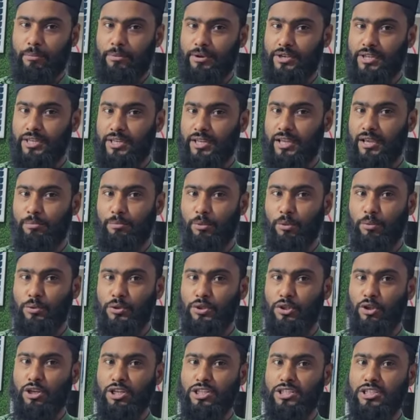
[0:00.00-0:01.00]
আমি কি এম
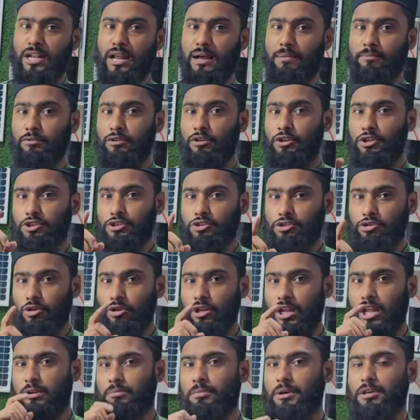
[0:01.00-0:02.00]
মফিদুল ইসলাম
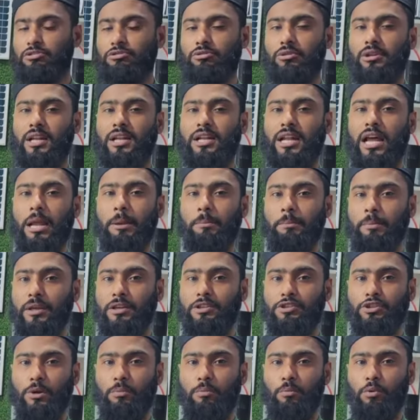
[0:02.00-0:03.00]
সোলার বা সোলার
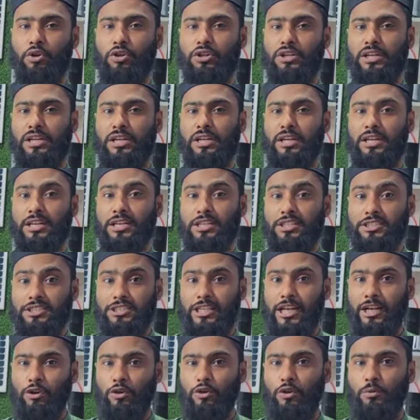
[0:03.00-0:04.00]
আইপিএস সম্পর্কে
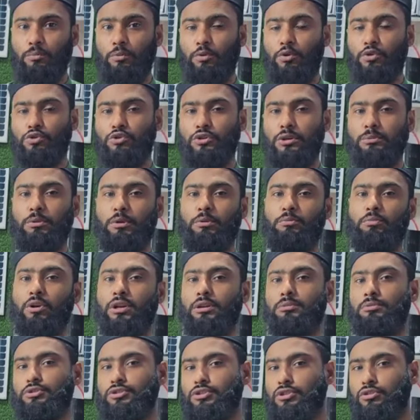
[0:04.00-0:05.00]
যে কোনো প্রশ্ন এবং
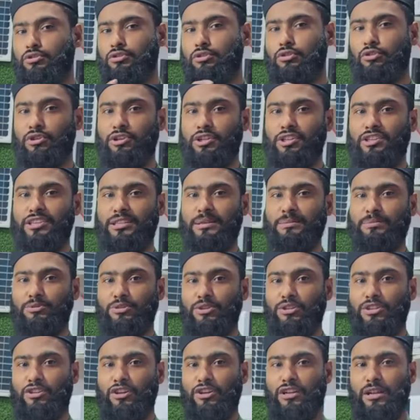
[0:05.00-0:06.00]
পরামর্শের জন্য
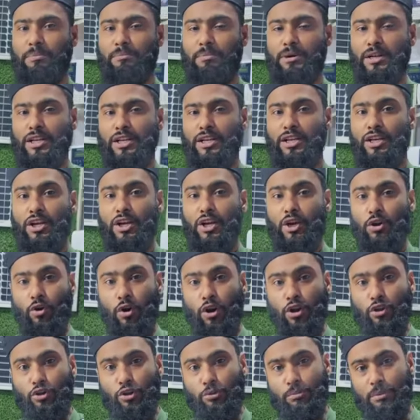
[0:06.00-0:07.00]
ডিসক্রিপশন দেওয়া নাম্বারে
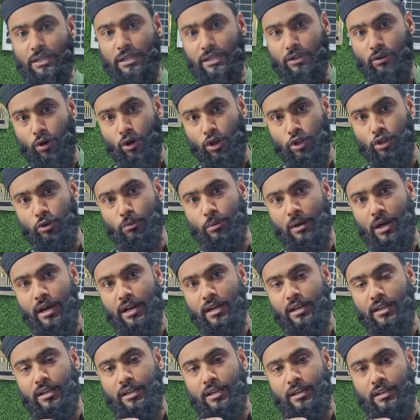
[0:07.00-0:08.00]
কল করবেন অথবা
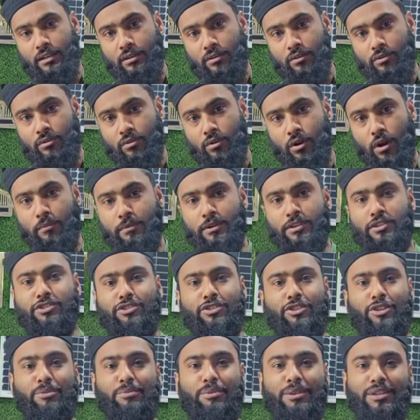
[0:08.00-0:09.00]

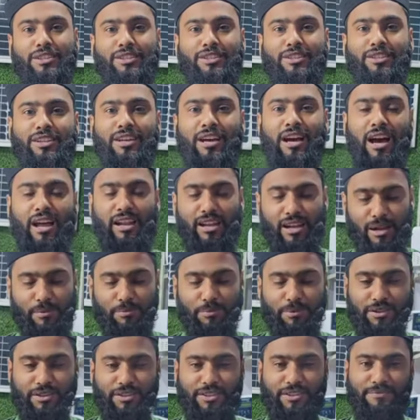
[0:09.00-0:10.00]
কমেন্টস করবেন
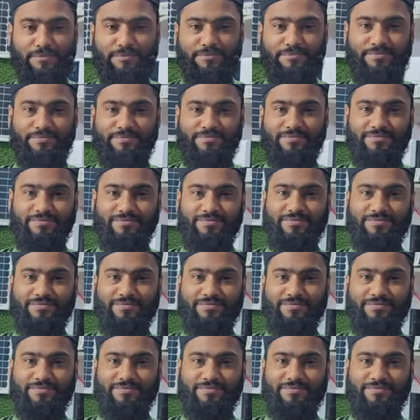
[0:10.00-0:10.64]
আল্লাহ হাফেজ